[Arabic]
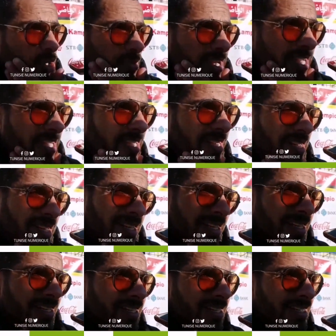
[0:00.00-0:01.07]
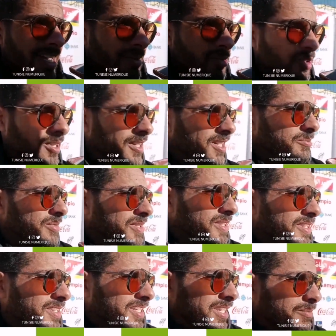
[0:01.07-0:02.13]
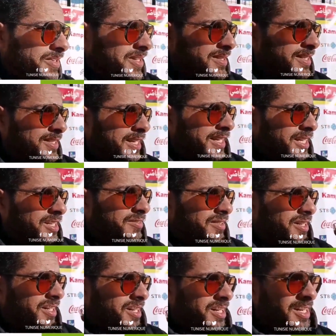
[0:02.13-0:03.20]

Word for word: هما خير الحمد لله يا ربي عملنا تغيير في الاخر